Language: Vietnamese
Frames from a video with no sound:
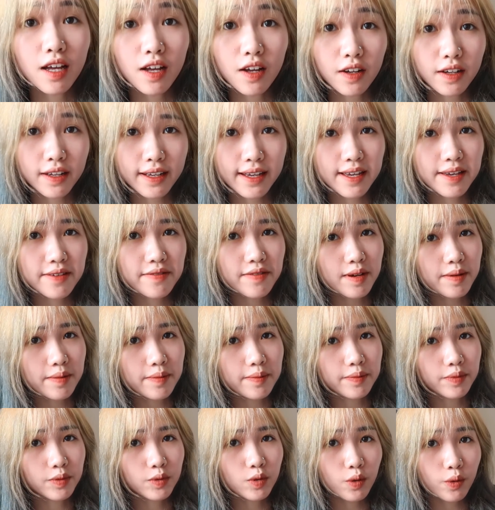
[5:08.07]
ok và
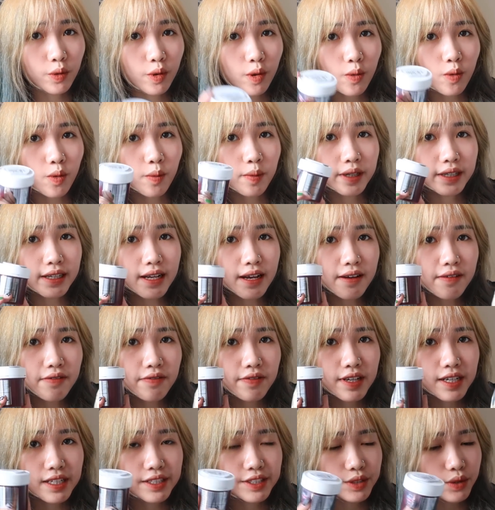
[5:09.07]
thuốc nhuộm của mình đã
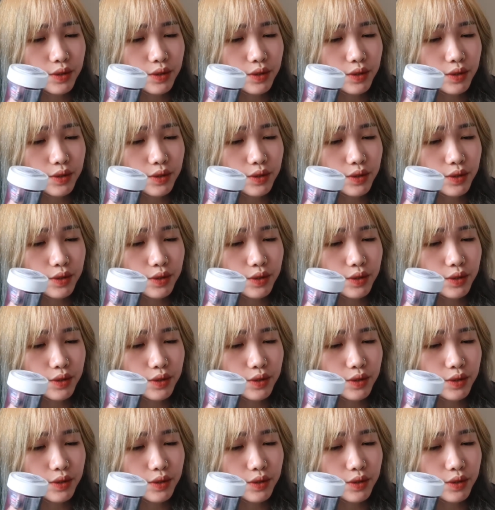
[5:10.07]
về